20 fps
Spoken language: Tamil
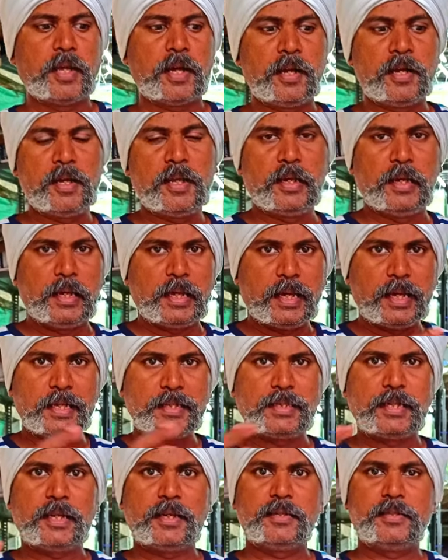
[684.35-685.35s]
தண்ணி
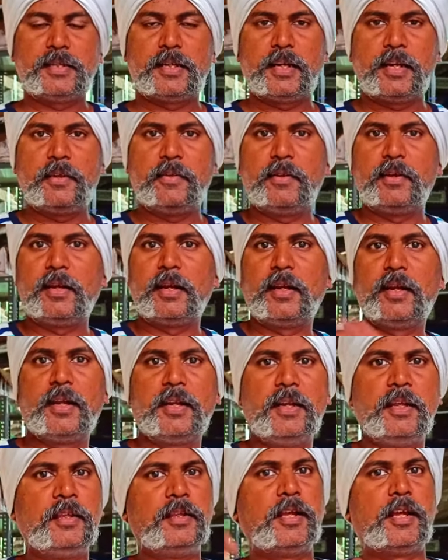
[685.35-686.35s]
லேசாக இருந்துச்சுனாலே
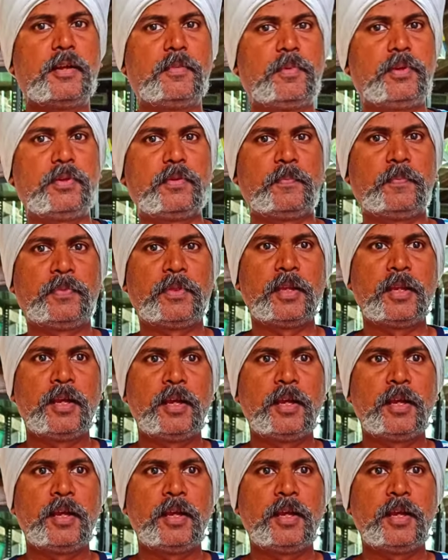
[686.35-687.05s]
நல்லா நீந்த ஆரம்பிக்கும்